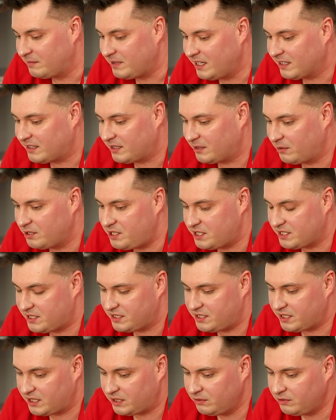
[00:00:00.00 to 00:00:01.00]
мне хочется
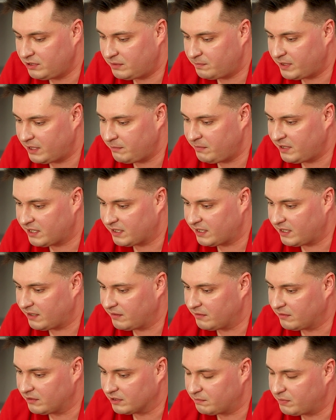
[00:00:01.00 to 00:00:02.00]
чихнуть примерно
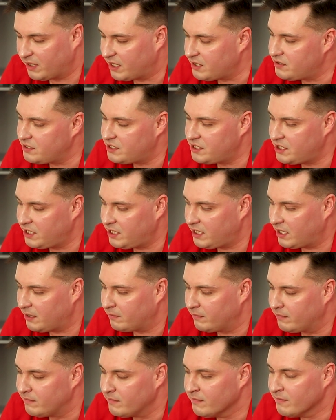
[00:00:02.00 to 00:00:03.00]
вот по ощущениям.
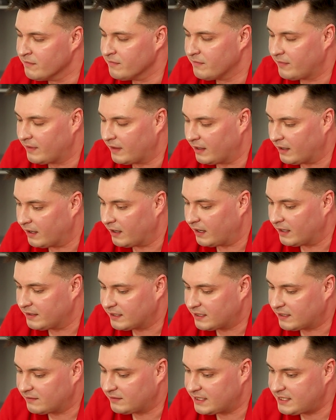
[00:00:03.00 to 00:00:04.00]
Угу. Это
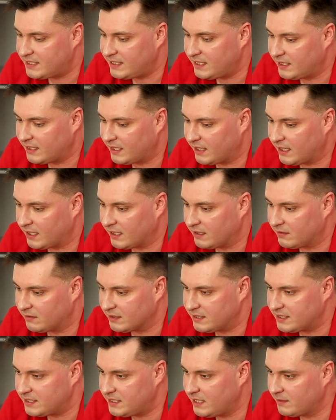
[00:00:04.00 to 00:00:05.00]
равносильно
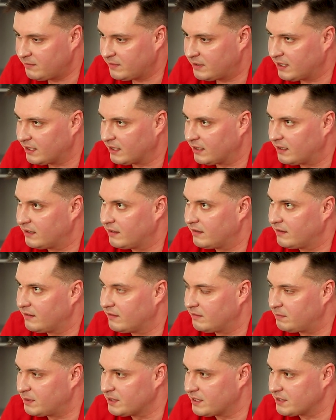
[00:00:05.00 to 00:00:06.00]
вот с тем, как
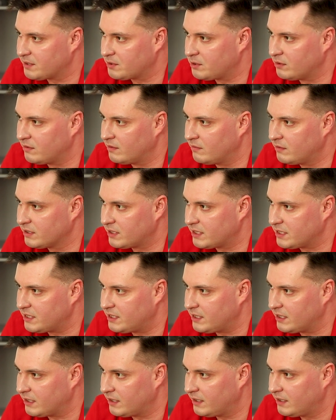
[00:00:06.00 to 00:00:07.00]
в подростковом
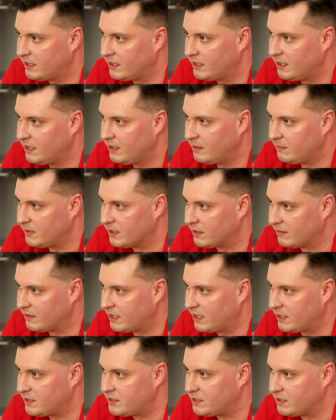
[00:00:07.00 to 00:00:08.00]
возрасте угу. первый
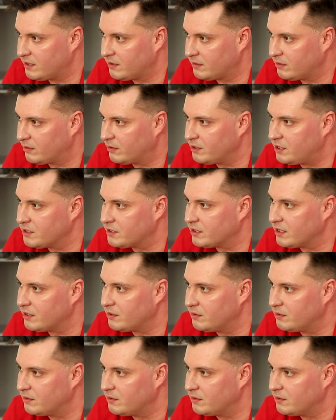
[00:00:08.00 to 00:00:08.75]
раз человеку хочется